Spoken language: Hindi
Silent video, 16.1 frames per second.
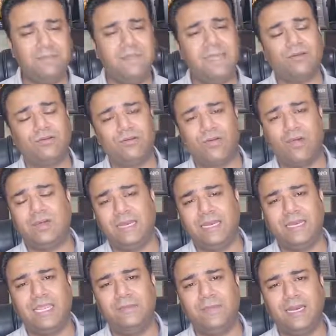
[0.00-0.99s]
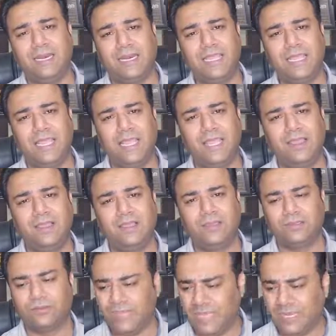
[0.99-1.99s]
है कि मेरे को नौकरी नहीं मिल रही है
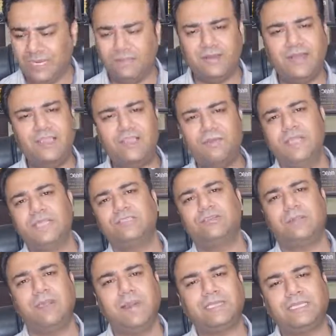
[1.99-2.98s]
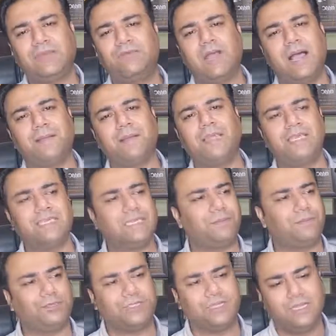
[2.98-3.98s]
तो यार ये वीडियो भेज दो मैं बैठा हूं आपके लिए
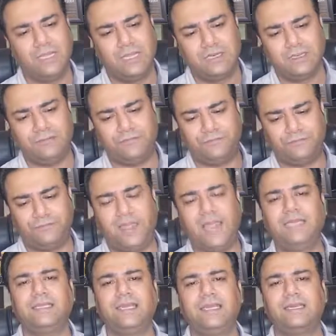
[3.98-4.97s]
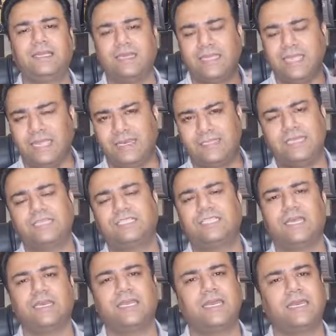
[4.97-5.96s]
सब कुछ फाइंड कर करके रिसर्च
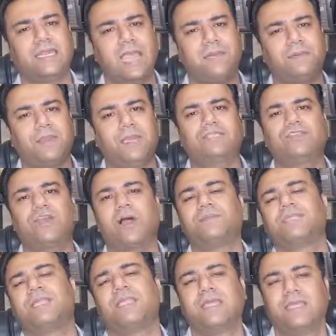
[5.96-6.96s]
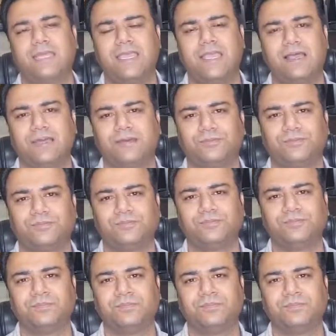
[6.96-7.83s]
कर करके आपके लिए जॉब्स लेकर के आ रहा हूं